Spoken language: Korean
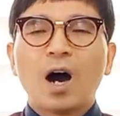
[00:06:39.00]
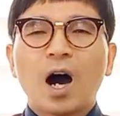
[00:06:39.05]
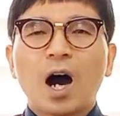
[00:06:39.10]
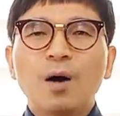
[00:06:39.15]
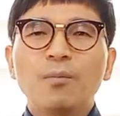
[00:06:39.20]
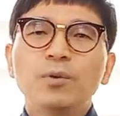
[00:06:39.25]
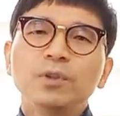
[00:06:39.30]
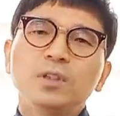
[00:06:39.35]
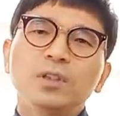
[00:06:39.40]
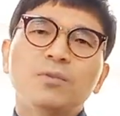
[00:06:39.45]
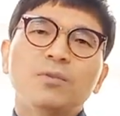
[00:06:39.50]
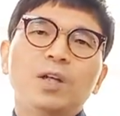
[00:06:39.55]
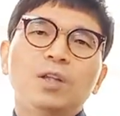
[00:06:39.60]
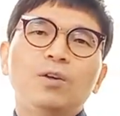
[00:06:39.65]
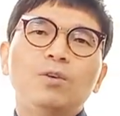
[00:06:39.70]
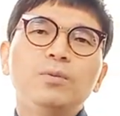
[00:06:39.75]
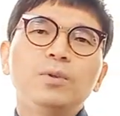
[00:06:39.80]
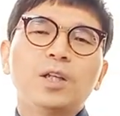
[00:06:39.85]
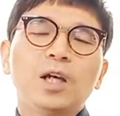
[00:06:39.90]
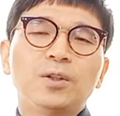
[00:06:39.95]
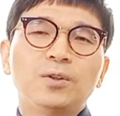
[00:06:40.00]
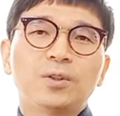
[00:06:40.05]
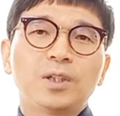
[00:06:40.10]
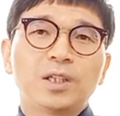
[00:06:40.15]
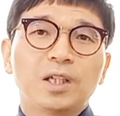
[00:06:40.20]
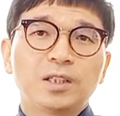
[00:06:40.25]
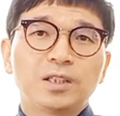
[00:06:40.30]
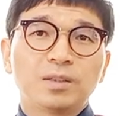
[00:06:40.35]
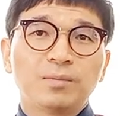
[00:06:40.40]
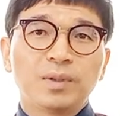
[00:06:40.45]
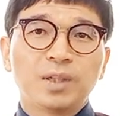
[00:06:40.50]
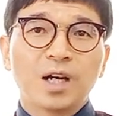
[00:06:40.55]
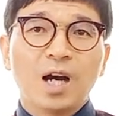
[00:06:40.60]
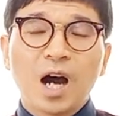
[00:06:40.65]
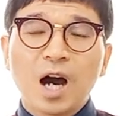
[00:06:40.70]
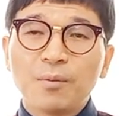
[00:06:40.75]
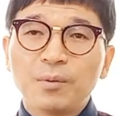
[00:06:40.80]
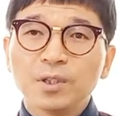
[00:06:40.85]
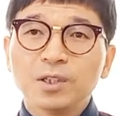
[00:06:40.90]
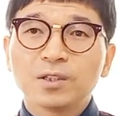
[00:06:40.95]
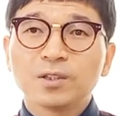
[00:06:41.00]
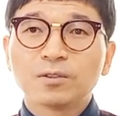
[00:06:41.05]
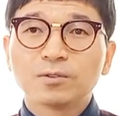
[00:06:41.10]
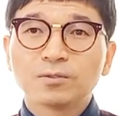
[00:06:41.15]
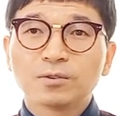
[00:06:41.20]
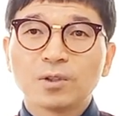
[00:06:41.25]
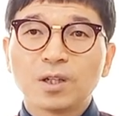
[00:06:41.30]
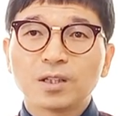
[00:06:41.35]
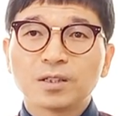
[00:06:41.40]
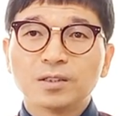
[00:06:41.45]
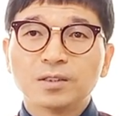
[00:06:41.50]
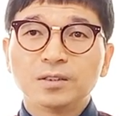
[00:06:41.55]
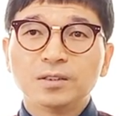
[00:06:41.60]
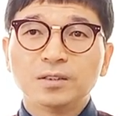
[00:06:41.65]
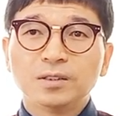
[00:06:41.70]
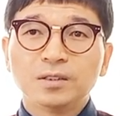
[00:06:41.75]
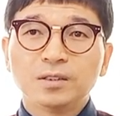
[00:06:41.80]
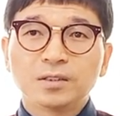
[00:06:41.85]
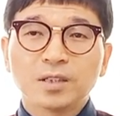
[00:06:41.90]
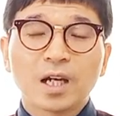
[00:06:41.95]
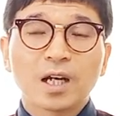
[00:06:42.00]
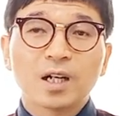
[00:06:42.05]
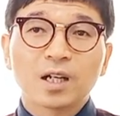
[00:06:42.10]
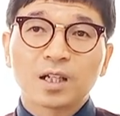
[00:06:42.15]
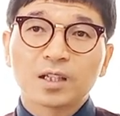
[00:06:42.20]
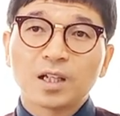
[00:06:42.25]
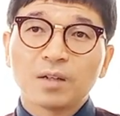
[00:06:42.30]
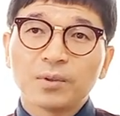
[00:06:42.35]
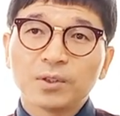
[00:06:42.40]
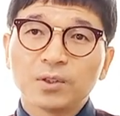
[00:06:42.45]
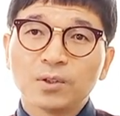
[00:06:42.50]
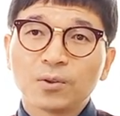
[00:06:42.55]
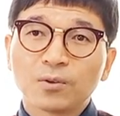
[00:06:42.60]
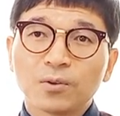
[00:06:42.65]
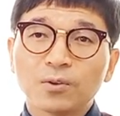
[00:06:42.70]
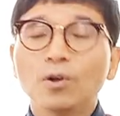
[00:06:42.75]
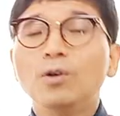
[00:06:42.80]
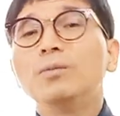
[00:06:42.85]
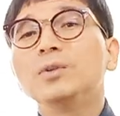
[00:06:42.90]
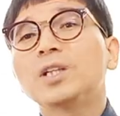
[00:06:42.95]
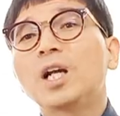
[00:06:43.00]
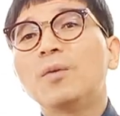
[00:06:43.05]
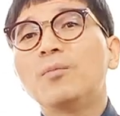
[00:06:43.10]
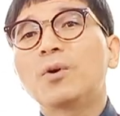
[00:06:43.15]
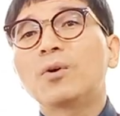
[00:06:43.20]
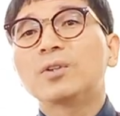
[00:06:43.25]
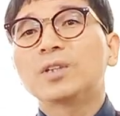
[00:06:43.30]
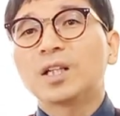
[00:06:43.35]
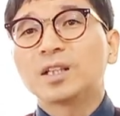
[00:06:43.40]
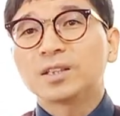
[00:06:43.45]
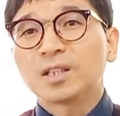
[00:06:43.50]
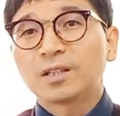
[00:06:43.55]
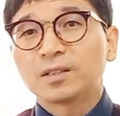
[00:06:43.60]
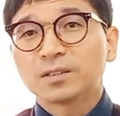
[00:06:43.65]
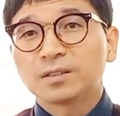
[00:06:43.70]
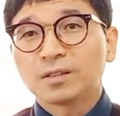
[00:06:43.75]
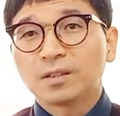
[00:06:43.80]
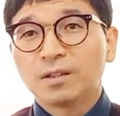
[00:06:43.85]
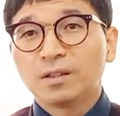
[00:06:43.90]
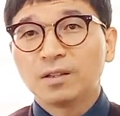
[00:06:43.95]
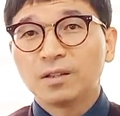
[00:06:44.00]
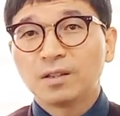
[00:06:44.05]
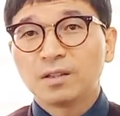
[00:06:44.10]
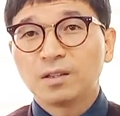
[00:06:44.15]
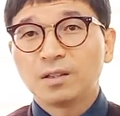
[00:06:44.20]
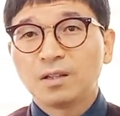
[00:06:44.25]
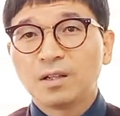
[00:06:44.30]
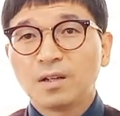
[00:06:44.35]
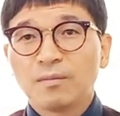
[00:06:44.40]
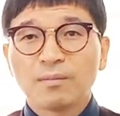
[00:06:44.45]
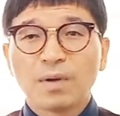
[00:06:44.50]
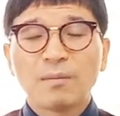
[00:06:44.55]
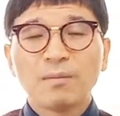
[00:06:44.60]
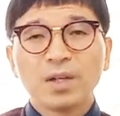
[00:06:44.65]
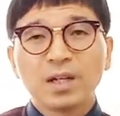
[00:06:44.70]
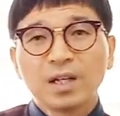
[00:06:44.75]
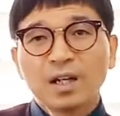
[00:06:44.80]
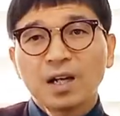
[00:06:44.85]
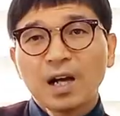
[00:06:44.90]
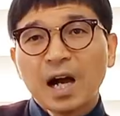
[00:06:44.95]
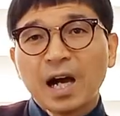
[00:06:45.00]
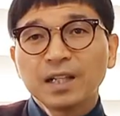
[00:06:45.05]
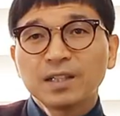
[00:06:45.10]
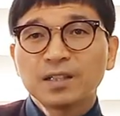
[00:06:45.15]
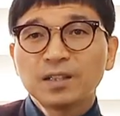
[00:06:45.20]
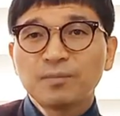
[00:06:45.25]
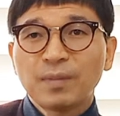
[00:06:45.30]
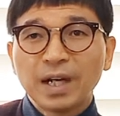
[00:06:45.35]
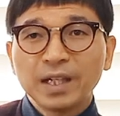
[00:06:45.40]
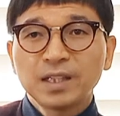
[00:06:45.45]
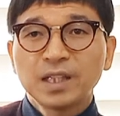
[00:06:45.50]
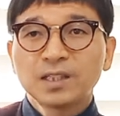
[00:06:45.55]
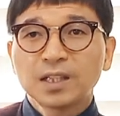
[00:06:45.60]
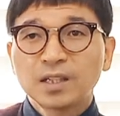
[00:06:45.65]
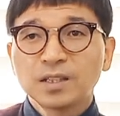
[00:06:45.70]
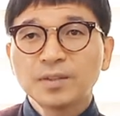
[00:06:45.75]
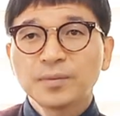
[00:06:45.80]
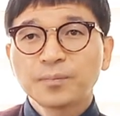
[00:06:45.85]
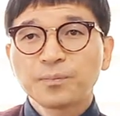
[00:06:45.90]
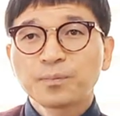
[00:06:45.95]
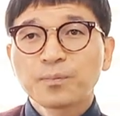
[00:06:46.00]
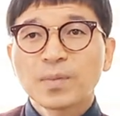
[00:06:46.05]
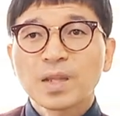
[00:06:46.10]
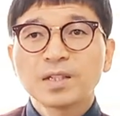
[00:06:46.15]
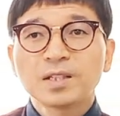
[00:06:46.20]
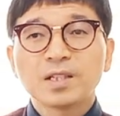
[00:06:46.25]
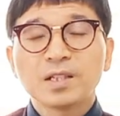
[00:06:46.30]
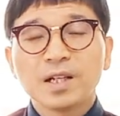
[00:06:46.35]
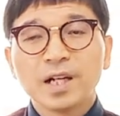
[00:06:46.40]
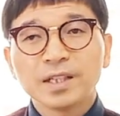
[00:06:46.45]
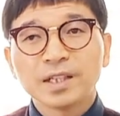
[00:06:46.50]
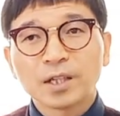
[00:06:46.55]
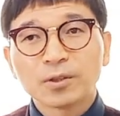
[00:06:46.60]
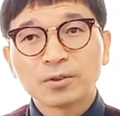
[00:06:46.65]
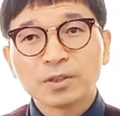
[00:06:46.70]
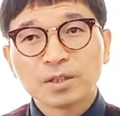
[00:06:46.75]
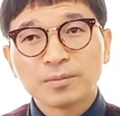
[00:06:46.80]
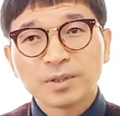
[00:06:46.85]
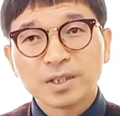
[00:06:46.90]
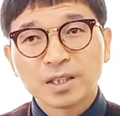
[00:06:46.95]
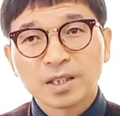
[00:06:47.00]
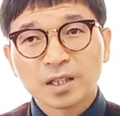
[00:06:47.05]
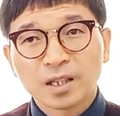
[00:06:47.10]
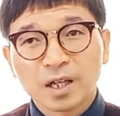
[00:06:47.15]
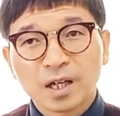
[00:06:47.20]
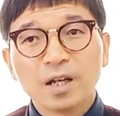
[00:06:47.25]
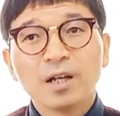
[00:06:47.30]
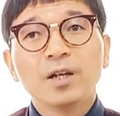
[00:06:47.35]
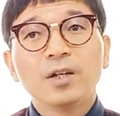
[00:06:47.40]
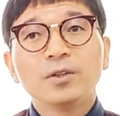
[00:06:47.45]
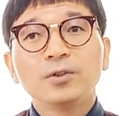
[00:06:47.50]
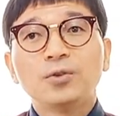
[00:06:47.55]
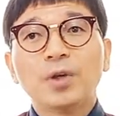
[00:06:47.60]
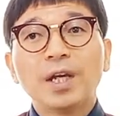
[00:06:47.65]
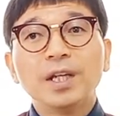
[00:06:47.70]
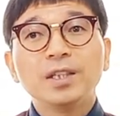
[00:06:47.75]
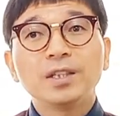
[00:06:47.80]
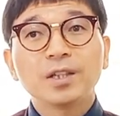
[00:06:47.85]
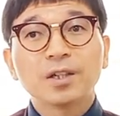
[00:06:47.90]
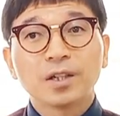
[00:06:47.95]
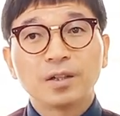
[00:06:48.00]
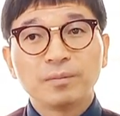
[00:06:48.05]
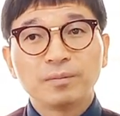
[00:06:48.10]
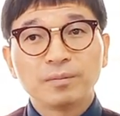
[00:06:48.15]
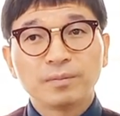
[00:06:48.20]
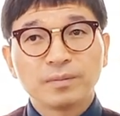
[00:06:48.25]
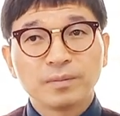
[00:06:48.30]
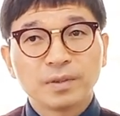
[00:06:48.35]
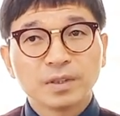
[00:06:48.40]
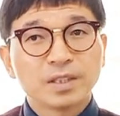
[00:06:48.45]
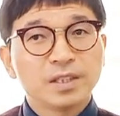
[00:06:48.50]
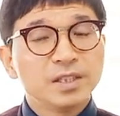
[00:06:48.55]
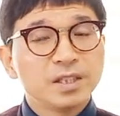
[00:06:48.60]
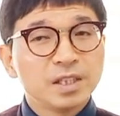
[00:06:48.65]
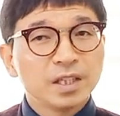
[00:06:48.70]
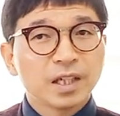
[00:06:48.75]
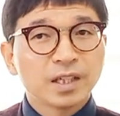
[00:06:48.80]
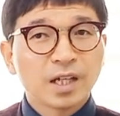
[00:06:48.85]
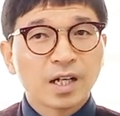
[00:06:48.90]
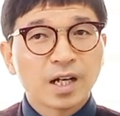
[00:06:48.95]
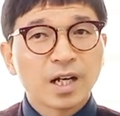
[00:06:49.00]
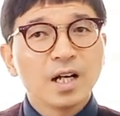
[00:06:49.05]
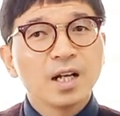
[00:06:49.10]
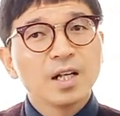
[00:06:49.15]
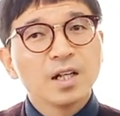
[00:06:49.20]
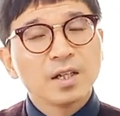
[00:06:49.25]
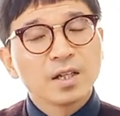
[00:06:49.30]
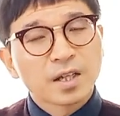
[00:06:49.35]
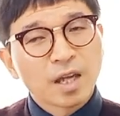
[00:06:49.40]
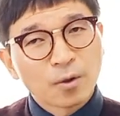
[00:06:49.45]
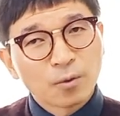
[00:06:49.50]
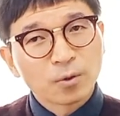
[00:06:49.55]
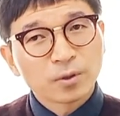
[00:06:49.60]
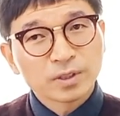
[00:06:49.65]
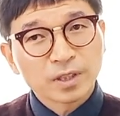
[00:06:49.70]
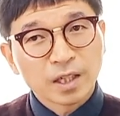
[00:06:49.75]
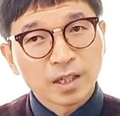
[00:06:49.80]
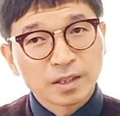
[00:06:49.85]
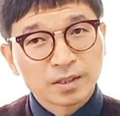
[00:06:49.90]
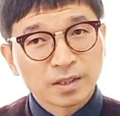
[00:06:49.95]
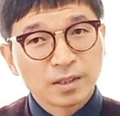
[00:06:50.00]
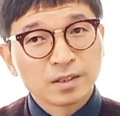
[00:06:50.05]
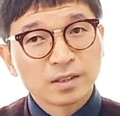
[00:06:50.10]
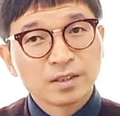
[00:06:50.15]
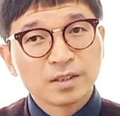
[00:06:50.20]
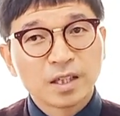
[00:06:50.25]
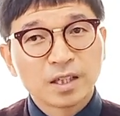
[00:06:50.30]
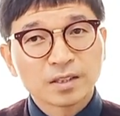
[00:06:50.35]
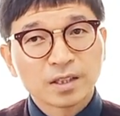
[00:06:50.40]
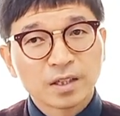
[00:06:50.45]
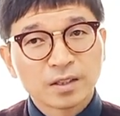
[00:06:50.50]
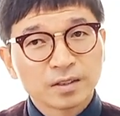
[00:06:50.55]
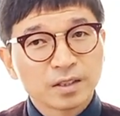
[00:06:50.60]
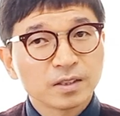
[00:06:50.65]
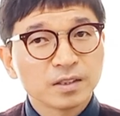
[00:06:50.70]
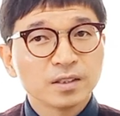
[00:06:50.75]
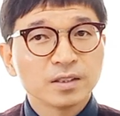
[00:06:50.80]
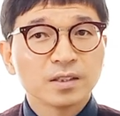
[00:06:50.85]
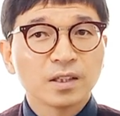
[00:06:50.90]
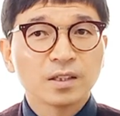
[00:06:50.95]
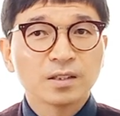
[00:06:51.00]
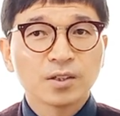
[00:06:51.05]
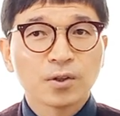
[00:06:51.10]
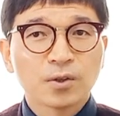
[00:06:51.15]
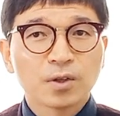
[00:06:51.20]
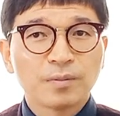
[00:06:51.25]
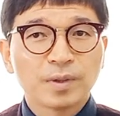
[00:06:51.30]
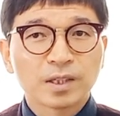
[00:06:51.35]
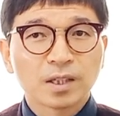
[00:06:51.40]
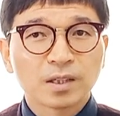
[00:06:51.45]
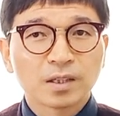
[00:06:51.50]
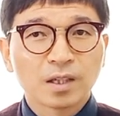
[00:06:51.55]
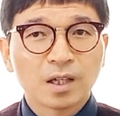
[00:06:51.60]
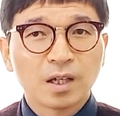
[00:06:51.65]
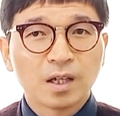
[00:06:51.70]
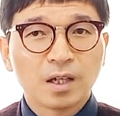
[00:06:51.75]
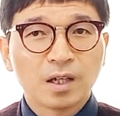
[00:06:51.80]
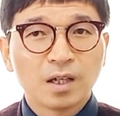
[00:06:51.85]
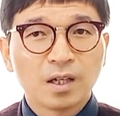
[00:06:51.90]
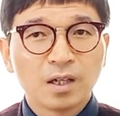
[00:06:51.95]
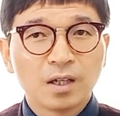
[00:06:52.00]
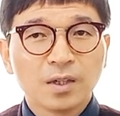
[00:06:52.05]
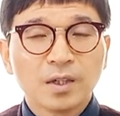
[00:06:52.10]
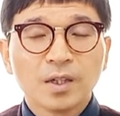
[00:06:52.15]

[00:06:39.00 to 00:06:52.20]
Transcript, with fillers: 아버지와 너무 대조되지 않습니까? 아버지 경순왕은 나라를 갖다 바쳐놓고 너무 잘 먹고 잘 살았어요. 반면에 아들 마의태자는 신라의 자존심을 지키다가 죄인처럼 근신하다가 개골산에서 금강산에서 쓸쓸한 치료를 마쳤다.